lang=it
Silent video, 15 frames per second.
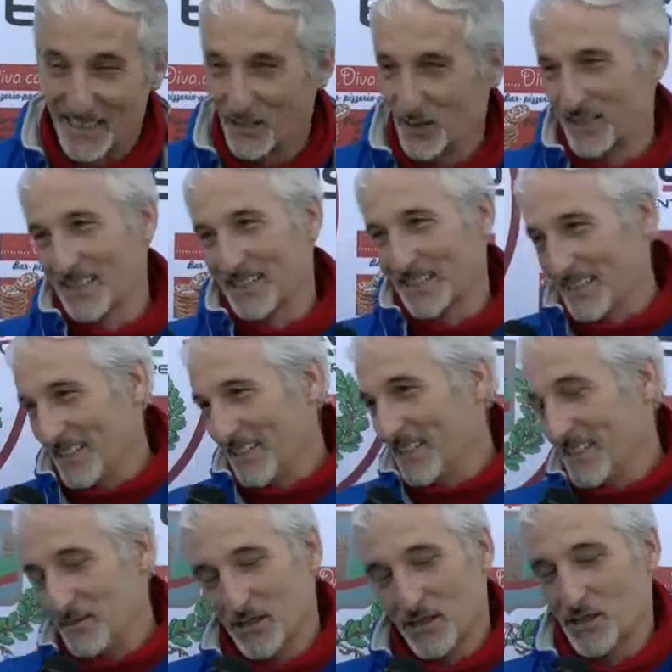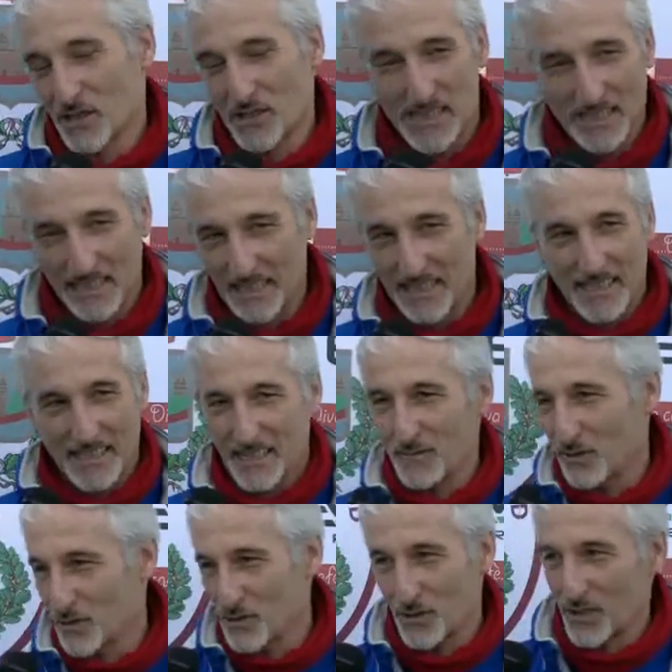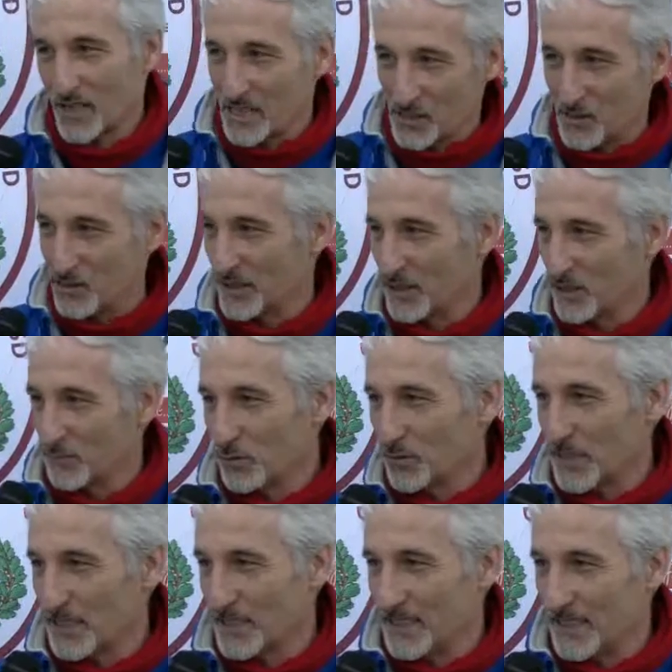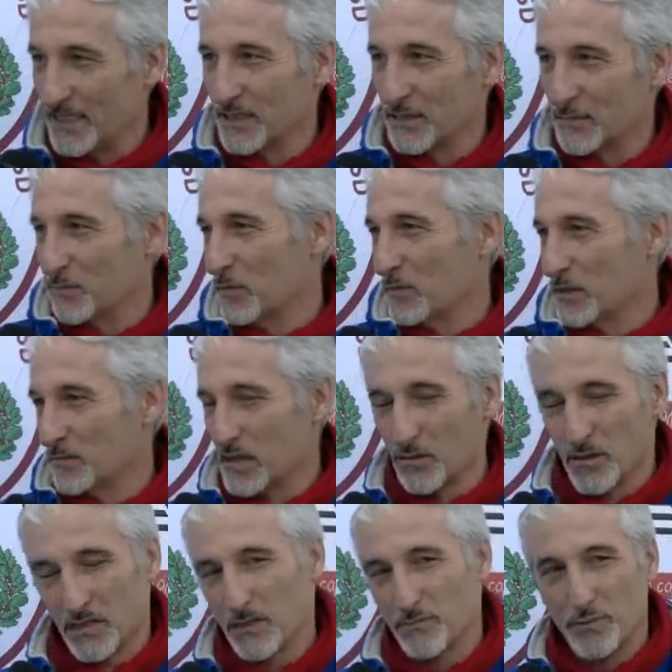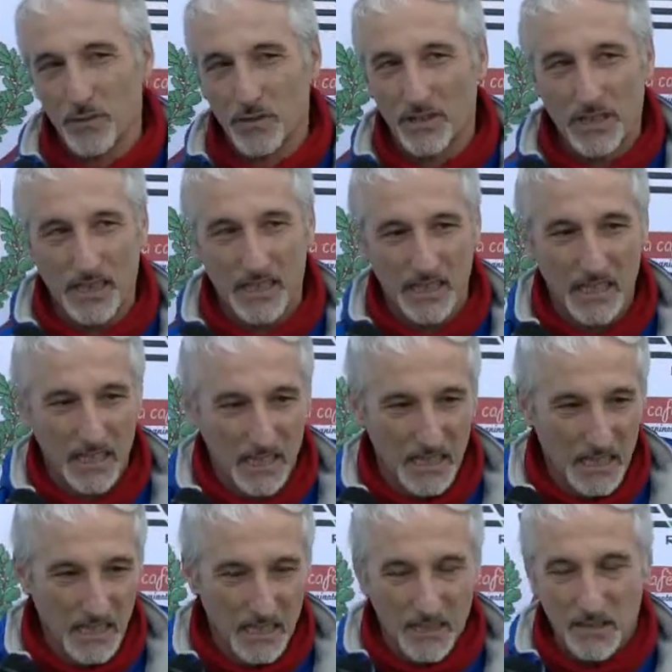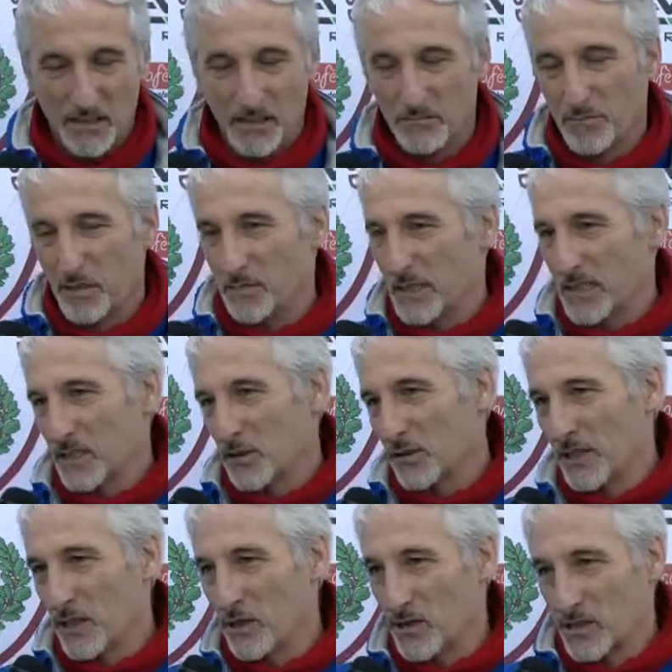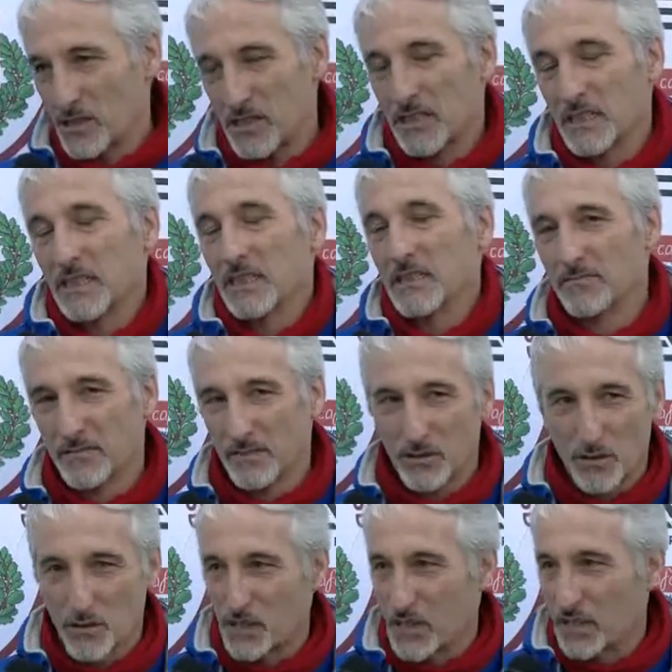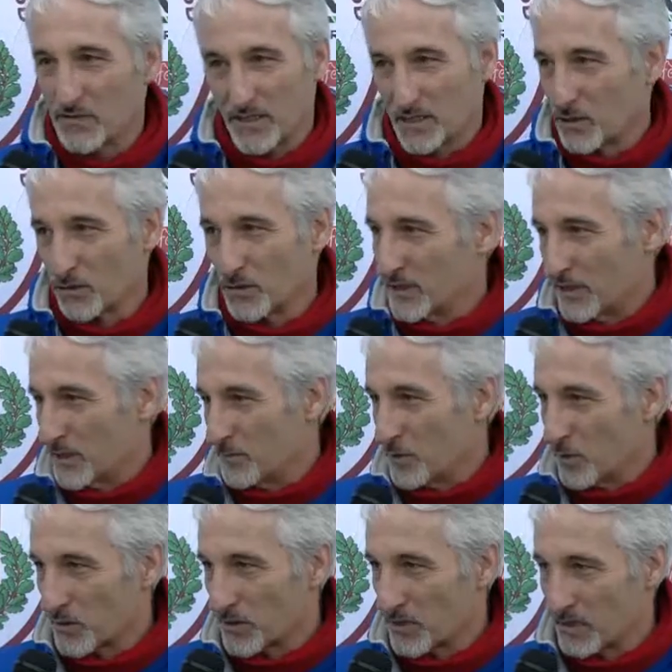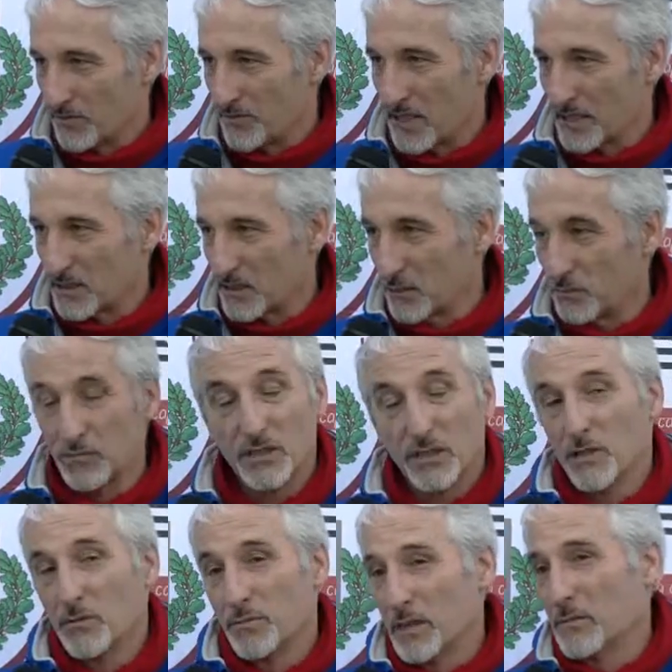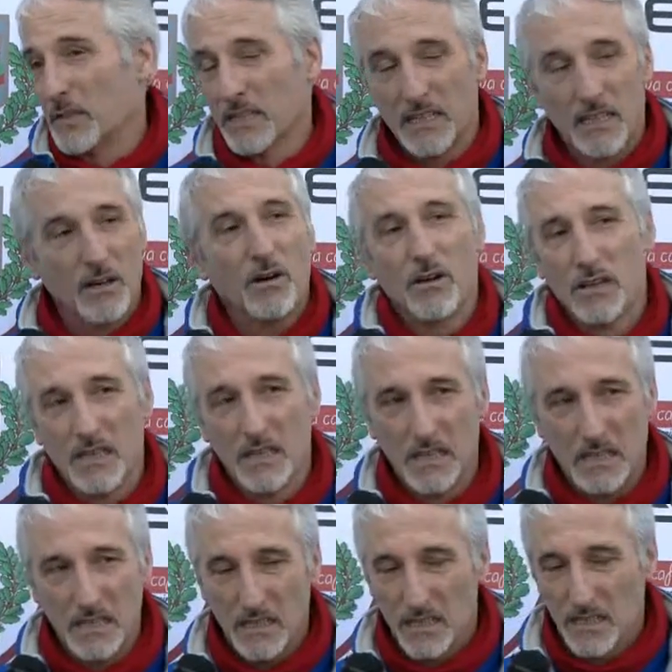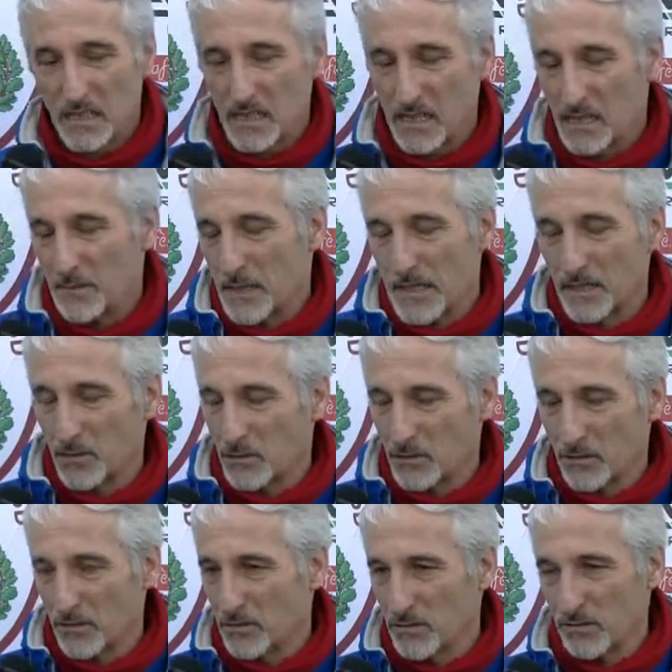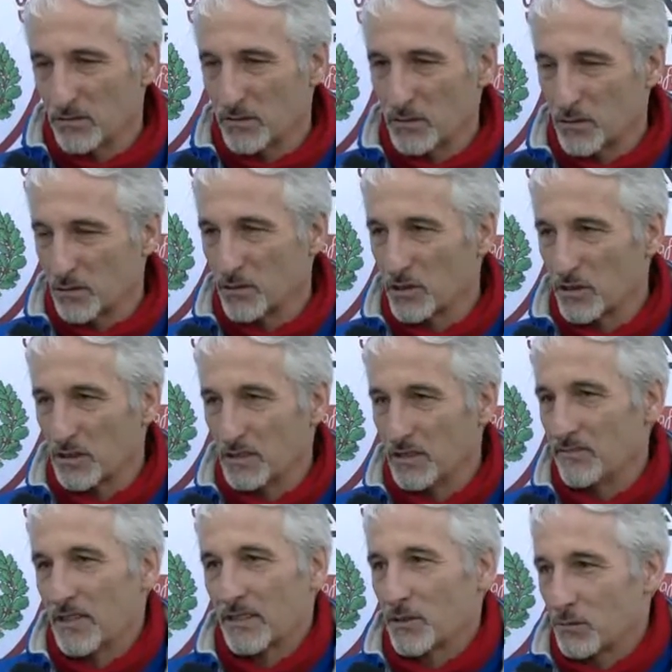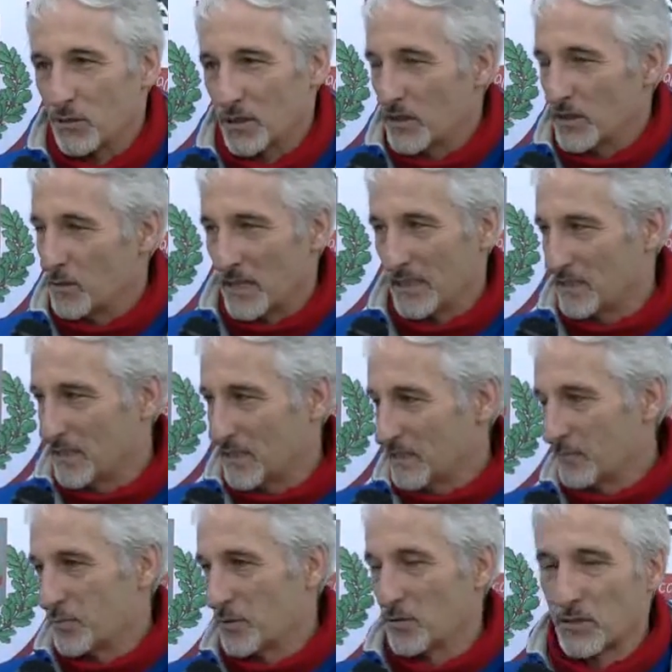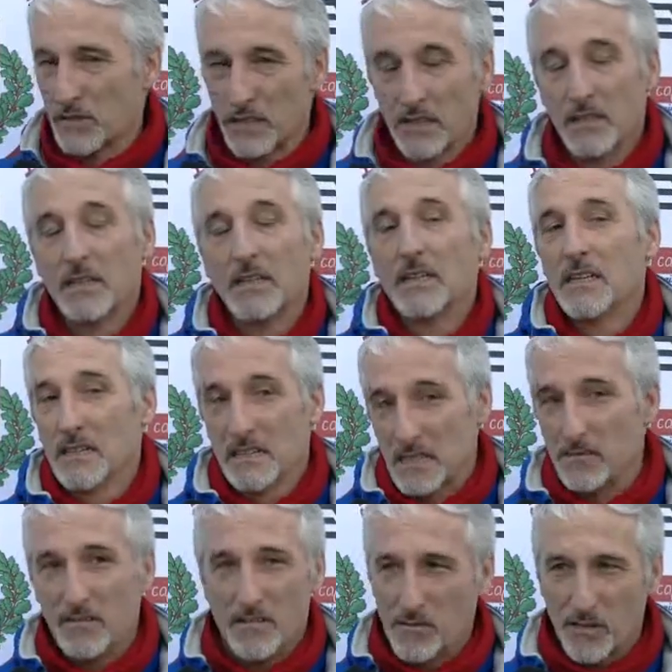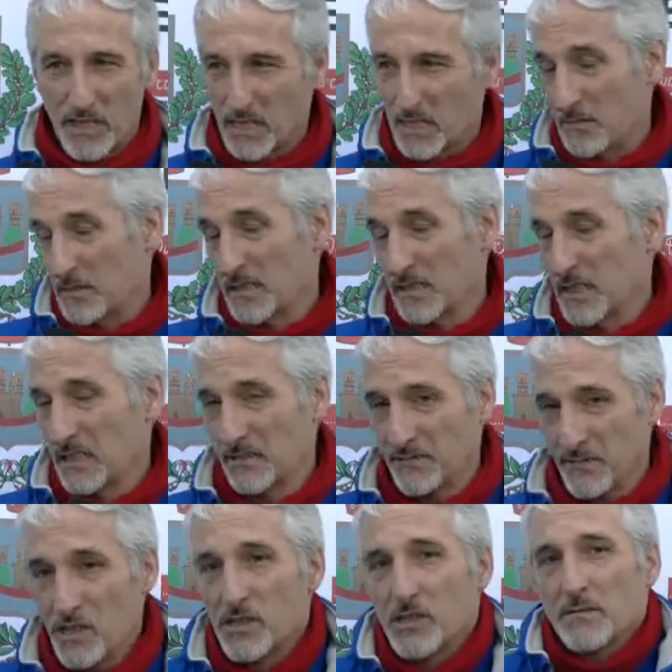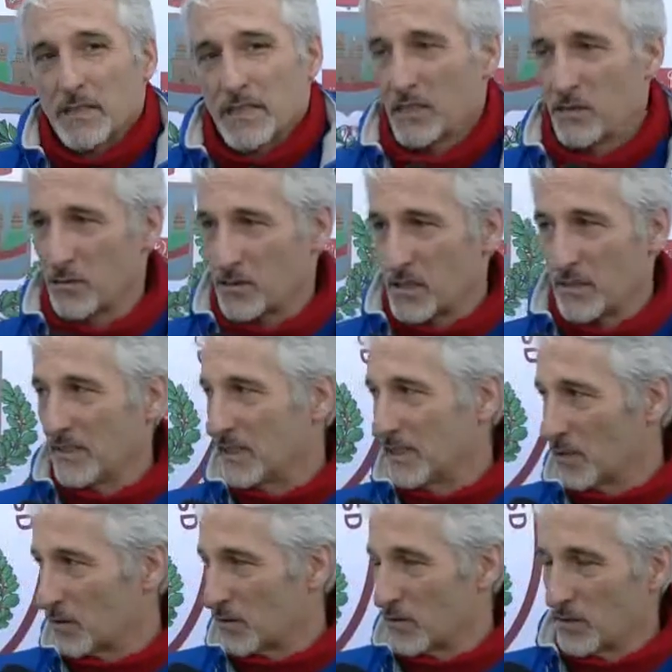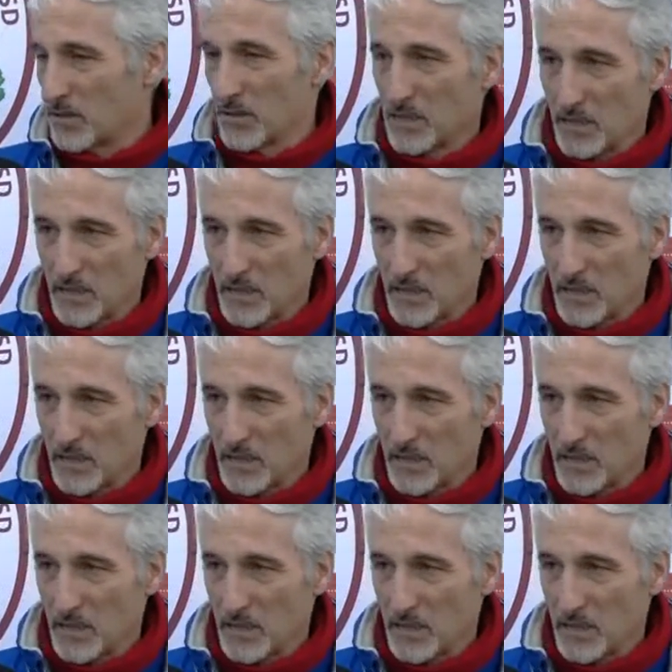perché oltre a Relleni poi sono state anche clamorose occasioni buttate dentro, un po' per bravura del portiere, un po' per errori nostri. Loro ci hanno fatto quel tiro in porta, di fatto è un tiro prima del gol che ha parato Croce e di fatto poi non hanno mai tirato in porta. Sapevamo che era una partita difficile perché giustamente loro